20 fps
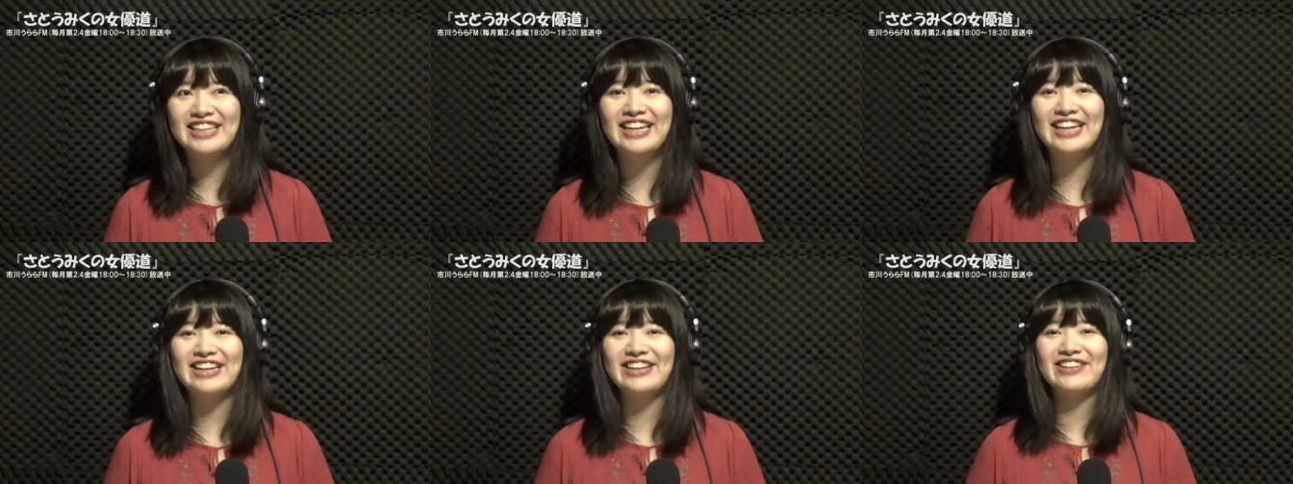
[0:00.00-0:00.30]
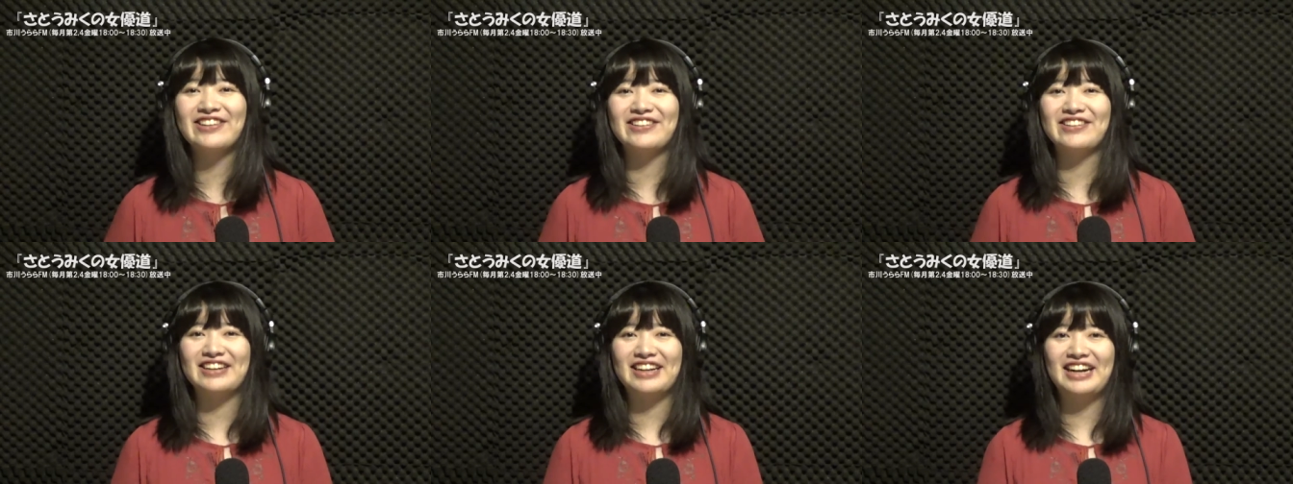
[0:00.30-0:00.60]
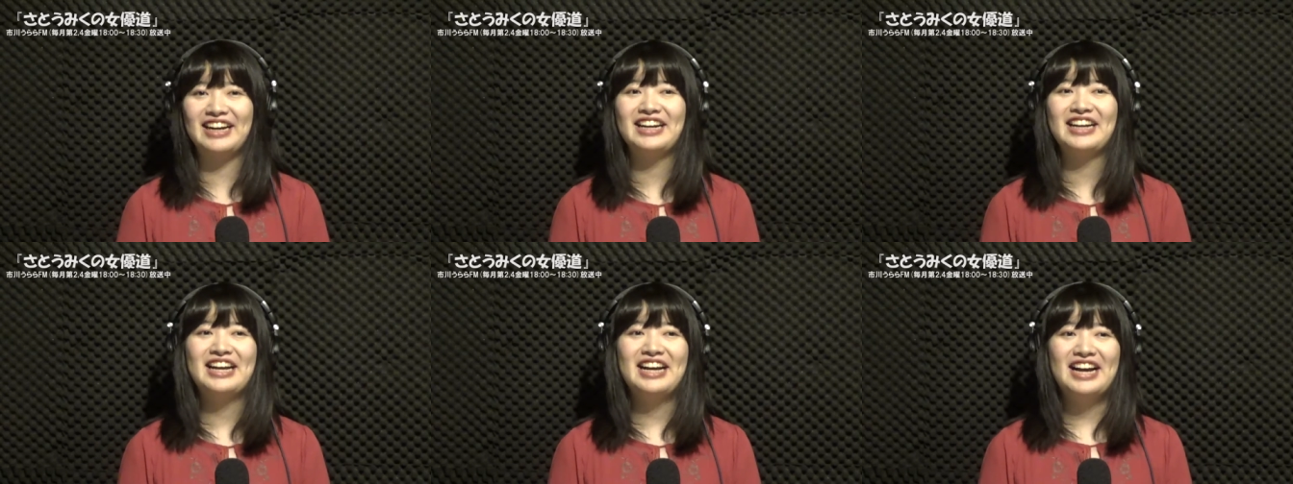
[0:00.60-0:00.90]
ていうの
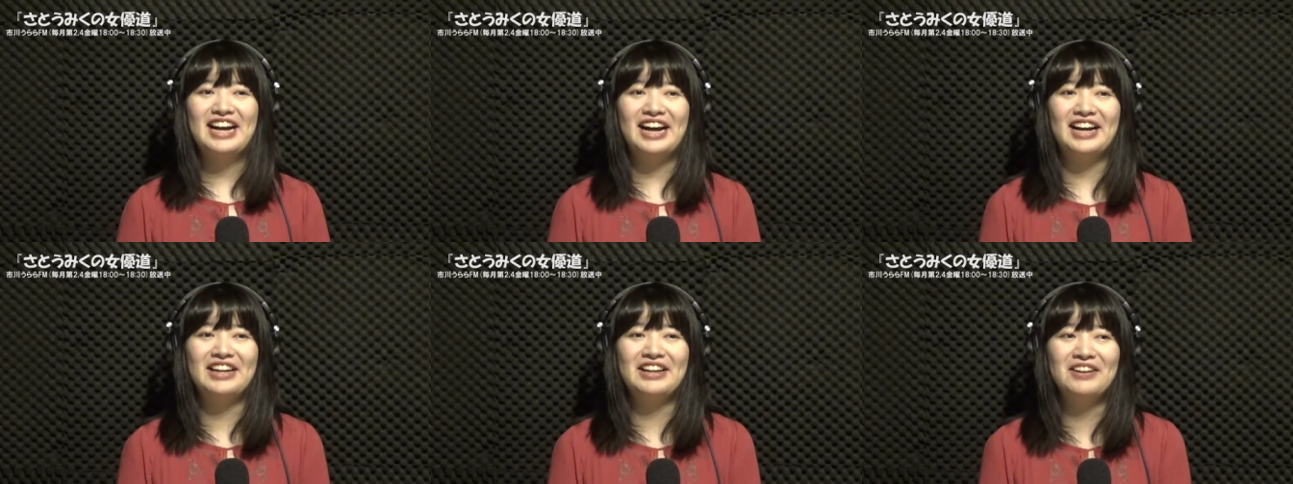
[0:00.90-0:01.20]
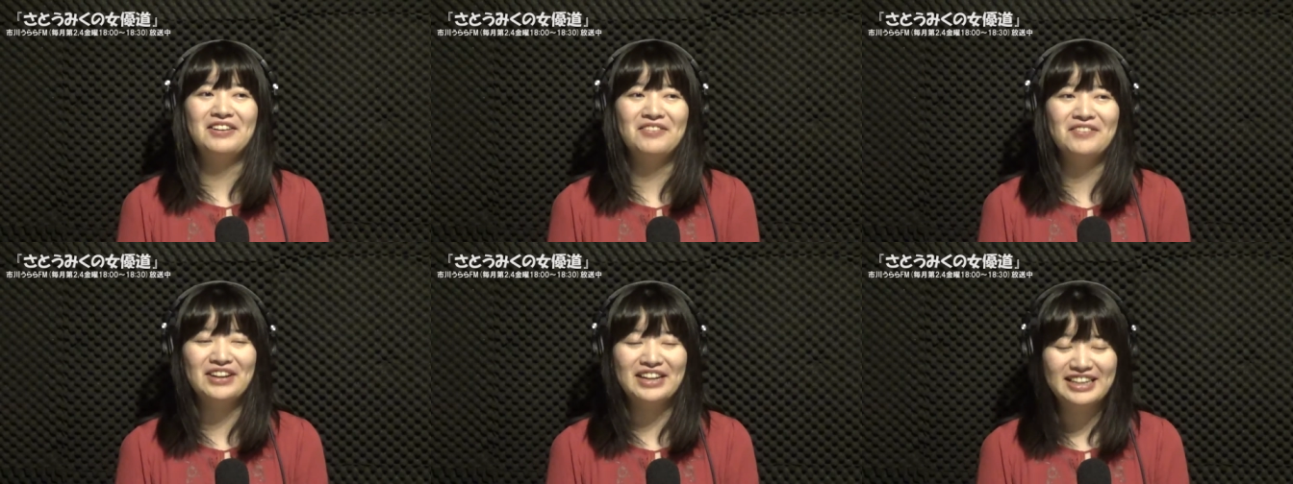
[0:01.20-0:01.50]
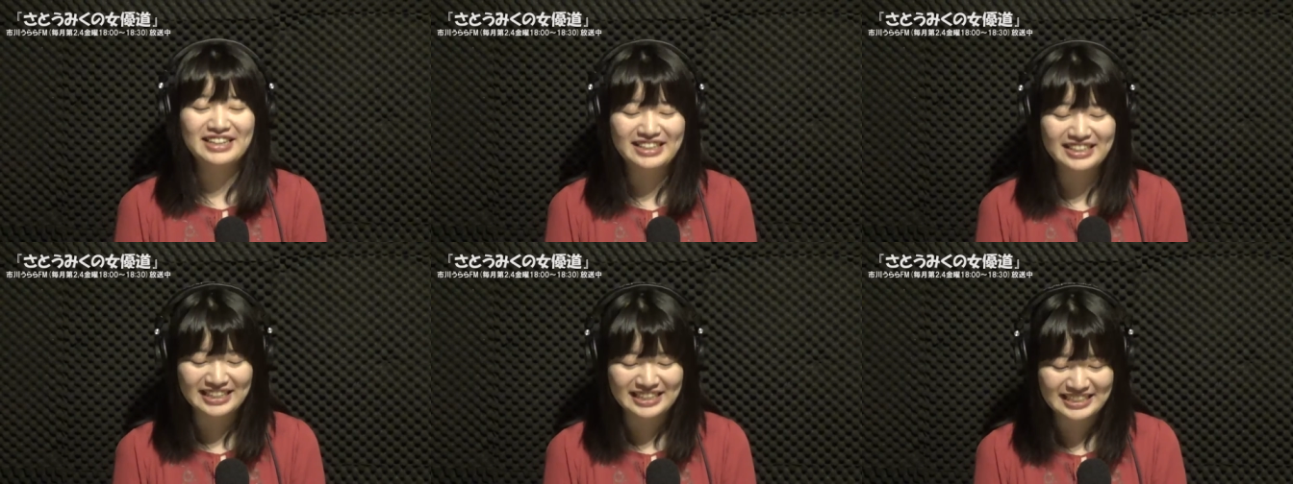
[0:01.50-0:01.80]
があの
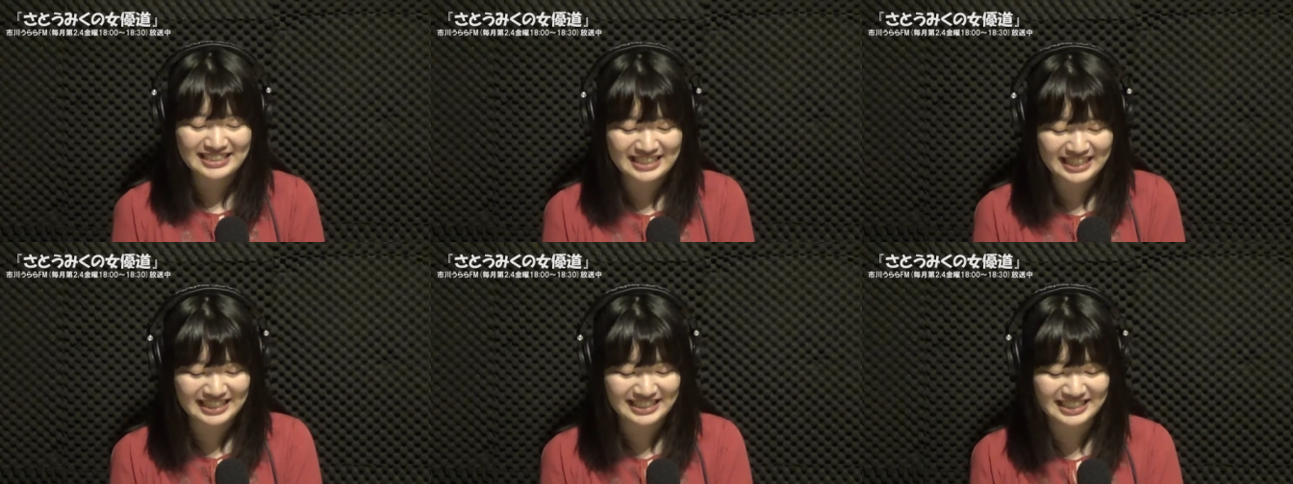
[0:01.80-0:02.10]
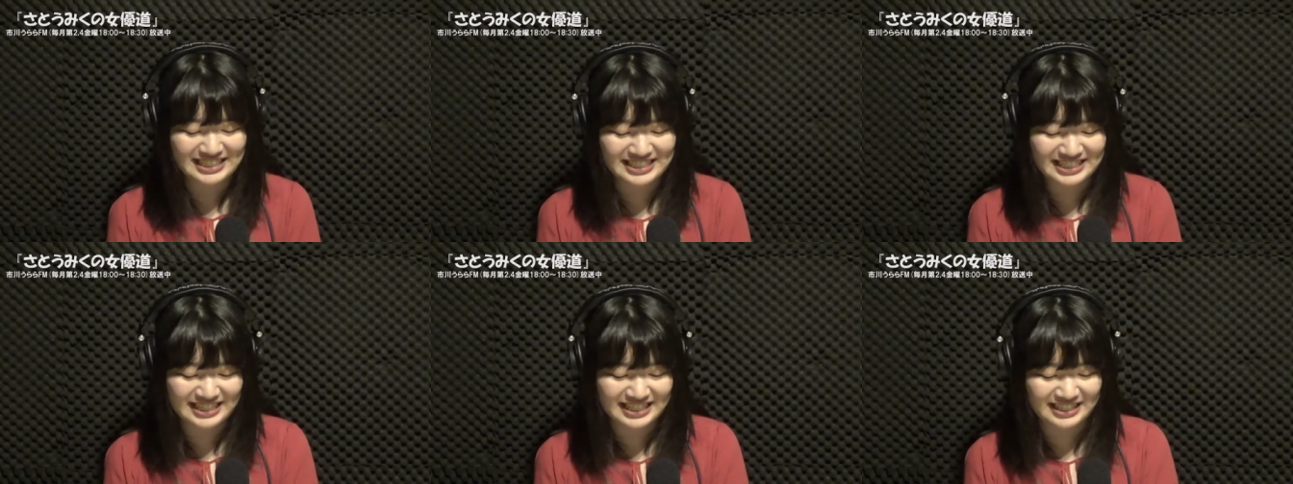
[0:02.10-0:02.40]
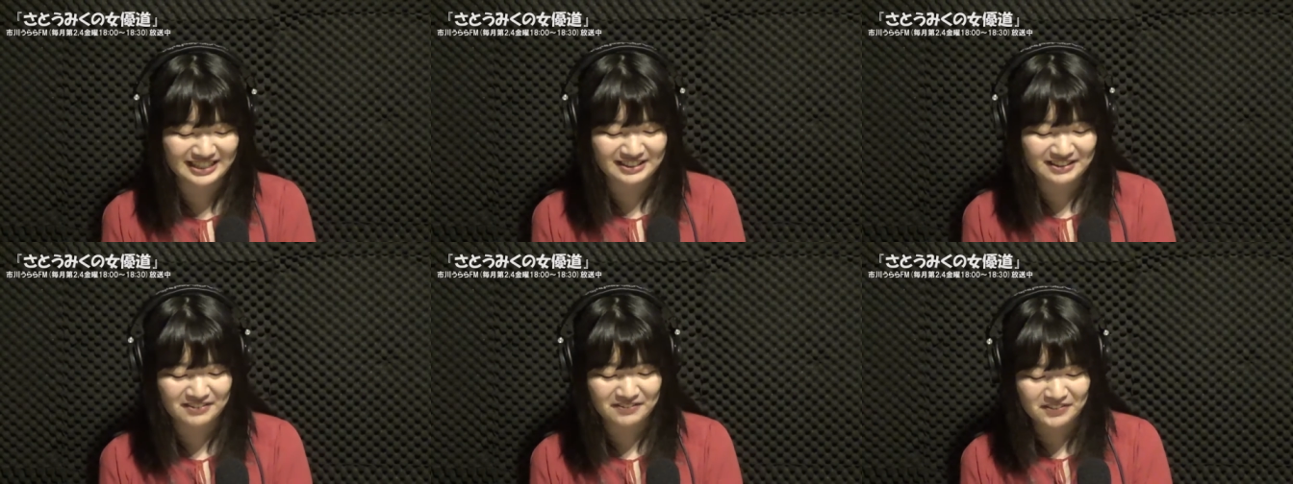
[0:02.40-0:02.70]
びっくりしたんです
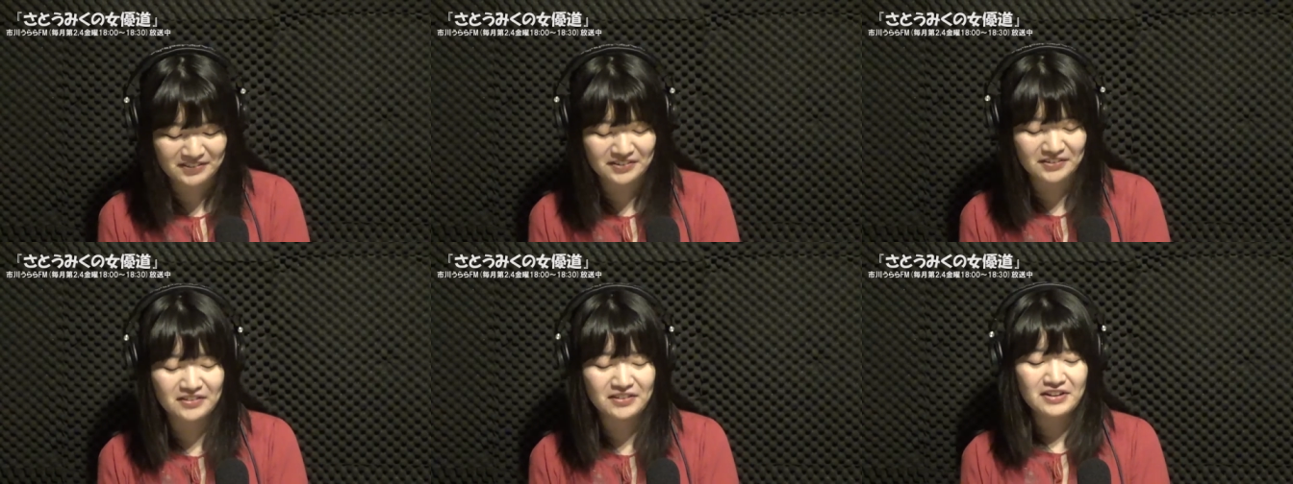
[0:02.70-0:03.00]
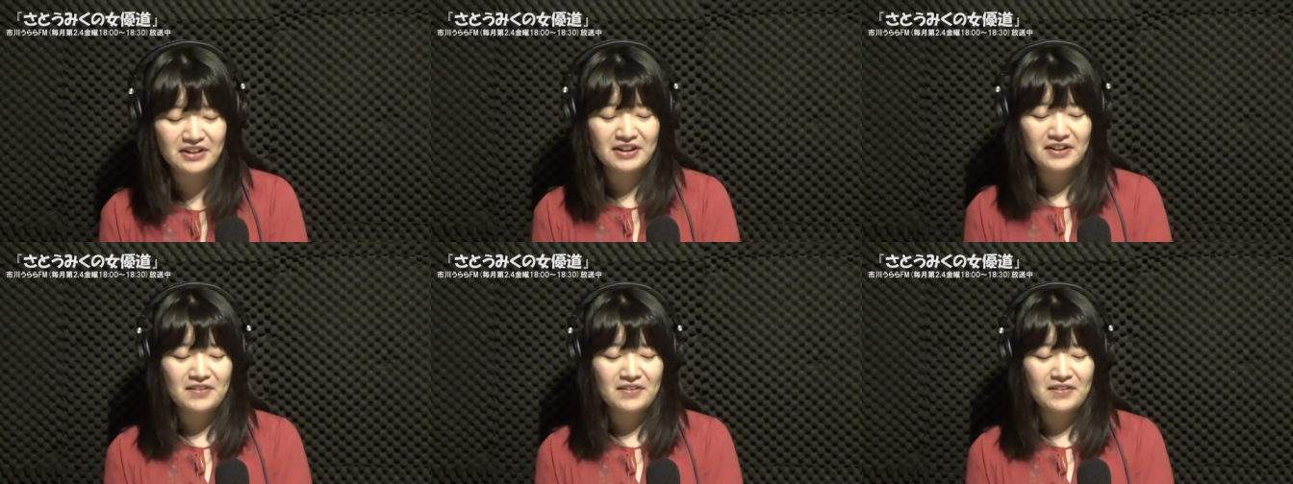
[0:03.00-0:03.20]
けれども